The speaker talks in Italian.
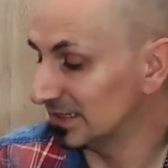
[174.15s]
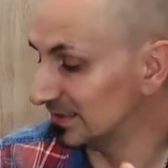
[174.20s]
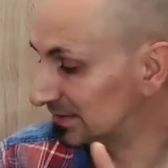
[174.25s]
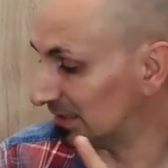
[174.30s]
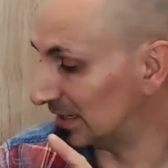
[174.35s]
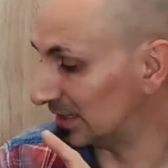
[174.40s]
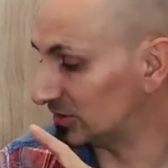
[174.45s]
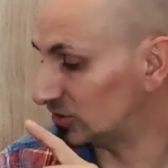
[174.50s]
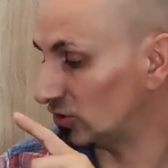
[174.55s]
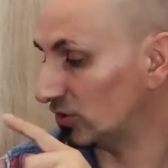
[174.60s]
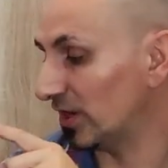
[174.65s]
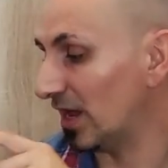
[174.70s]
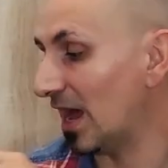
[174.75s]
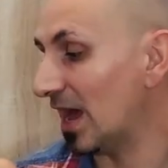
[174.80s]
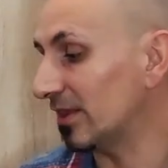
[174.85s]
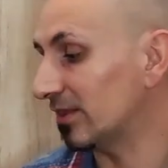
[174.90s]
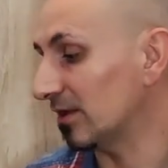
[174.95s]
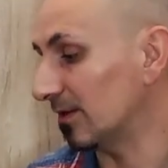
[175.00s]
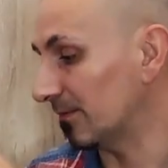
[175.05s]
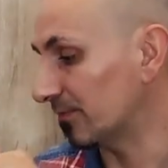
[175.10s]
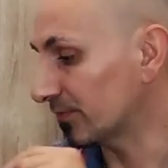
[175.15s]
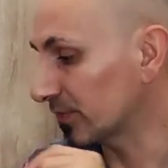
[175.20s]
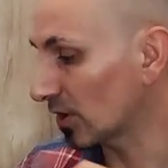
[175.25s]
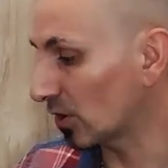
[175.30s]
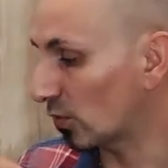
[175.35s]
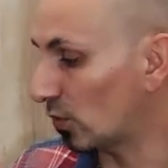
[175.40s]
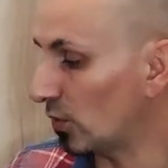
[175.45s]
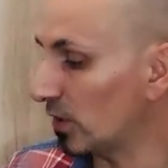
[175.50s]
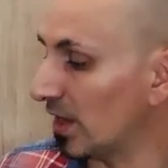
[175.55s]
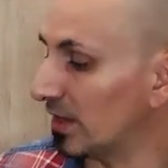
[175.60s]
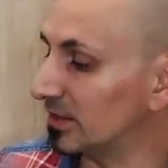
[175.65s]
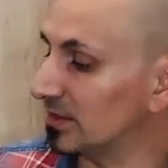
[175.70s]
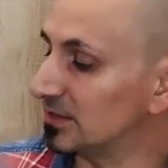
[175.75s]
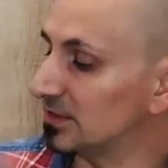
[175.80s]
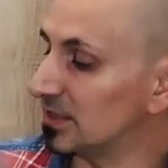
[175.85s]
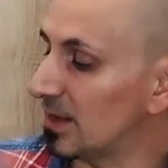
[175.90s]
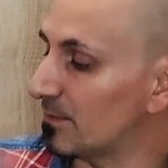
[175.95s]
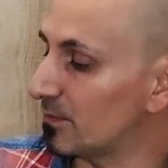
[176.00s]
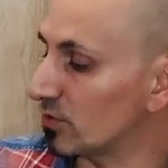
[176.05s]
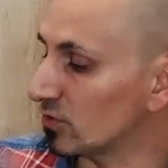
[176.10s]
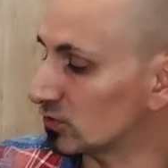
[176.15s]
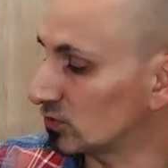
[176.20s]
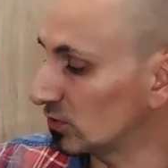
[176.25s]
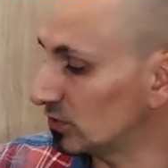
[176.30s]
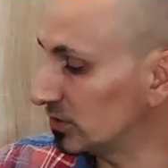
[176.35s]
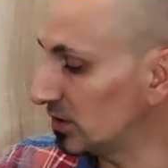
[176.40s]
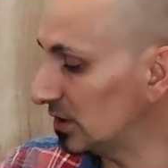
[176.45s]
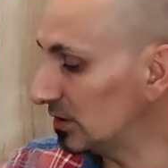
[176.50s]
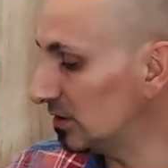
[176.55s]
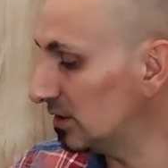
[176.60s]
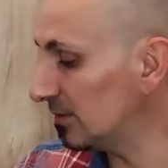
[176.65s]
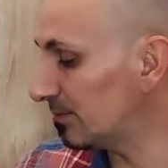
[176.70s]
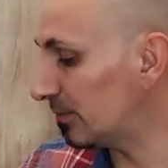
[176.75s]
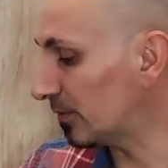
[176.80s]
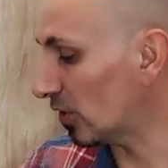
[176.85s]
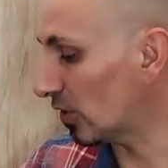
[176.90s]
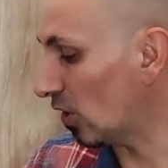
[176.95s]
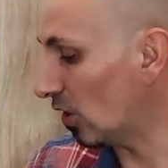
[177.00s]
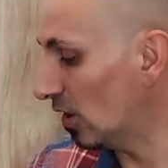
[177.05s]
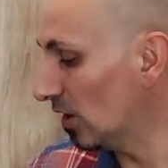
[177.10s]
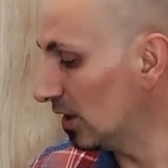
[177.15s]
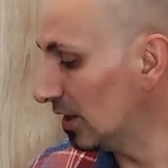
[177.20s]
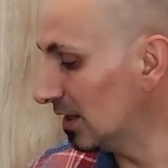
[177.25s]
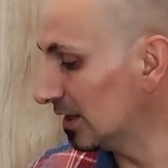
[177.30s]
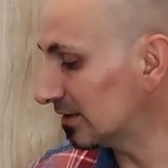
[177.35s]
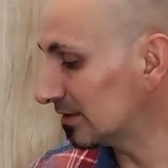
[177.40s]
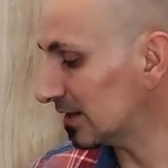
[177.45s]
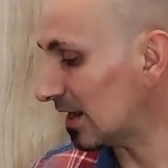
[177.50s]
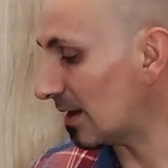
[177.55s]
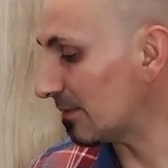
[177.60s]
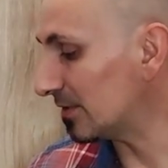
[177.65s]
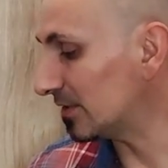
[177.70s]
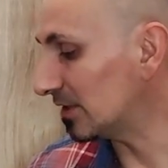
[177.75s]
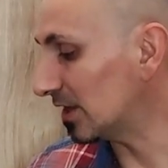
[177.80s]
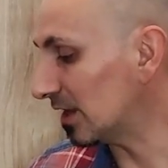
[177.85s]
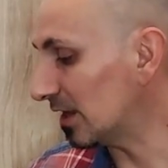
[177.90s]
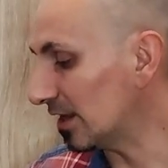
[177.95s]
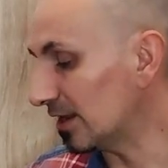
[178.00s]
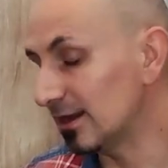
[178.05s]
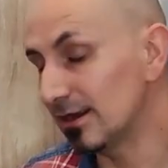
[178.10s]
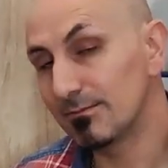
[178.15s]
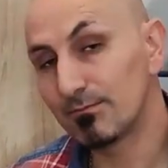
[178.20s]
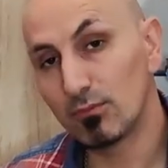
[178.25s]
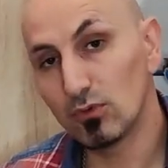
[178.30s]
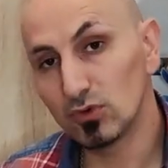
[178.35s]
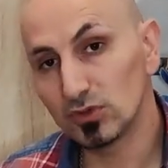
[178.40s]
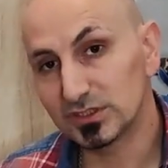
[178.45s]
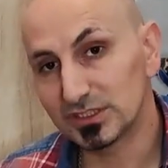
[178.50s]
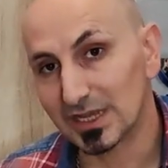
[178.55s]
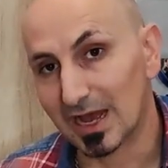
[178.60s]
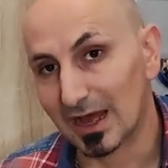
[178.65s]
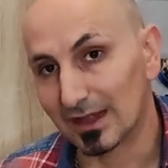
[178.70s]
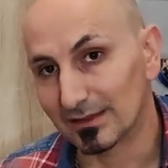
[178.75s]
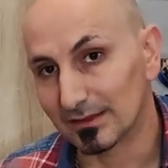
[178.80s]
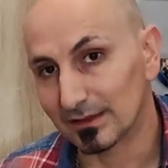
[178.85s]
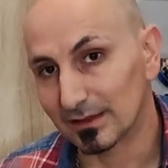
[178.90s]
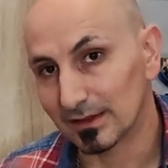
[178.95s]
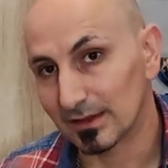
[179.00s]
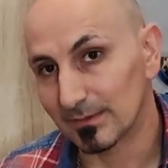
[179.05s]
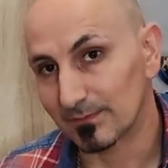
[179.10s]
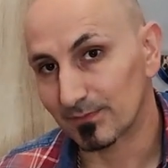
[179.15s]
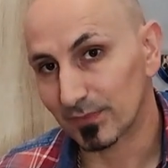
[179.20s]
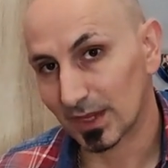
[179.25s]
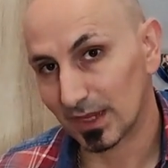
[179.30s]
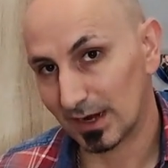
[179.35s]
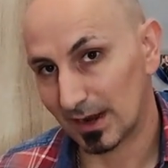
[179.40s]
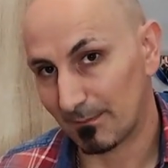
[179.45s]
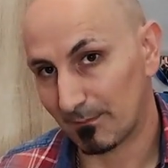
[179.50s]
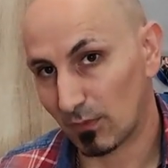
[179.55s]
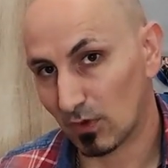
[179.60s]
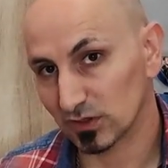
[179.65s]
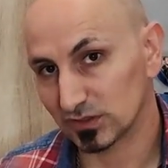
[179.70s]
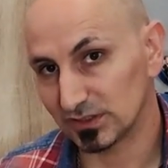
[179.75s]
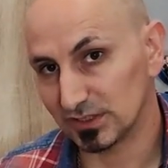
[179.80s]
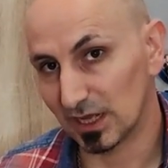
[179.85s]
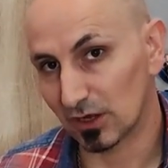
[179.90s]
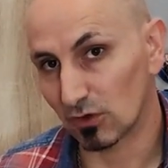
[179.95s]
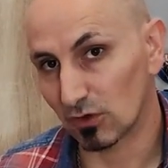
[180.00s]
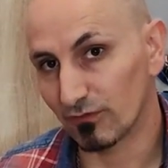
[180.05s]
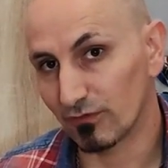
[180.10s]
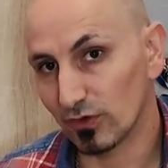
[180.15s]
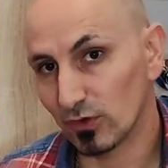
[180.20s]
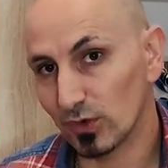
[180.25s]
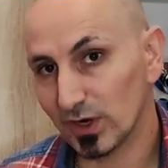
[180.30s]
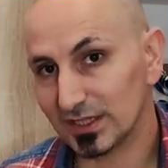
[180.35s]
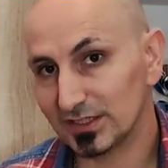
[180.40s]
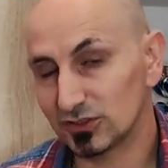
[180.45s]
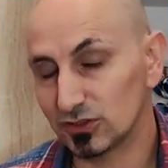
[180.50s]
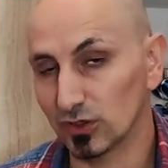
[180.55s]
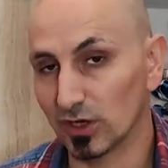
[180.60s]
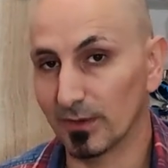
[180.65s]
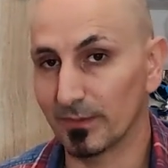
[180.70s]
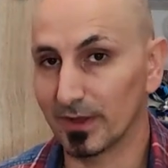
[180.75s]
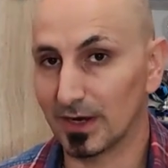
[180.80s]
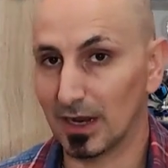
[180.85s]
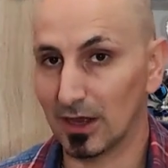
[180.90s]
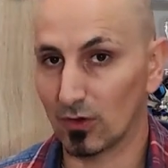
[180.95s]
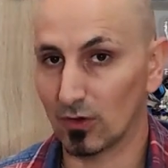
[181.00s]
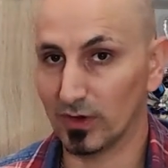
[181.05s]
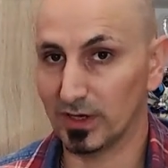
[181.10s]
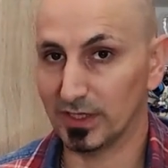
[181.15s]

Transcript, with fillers: Selezionate qui ad esempio sul DD Pro tramite il pulsante l'apposita configurazione per la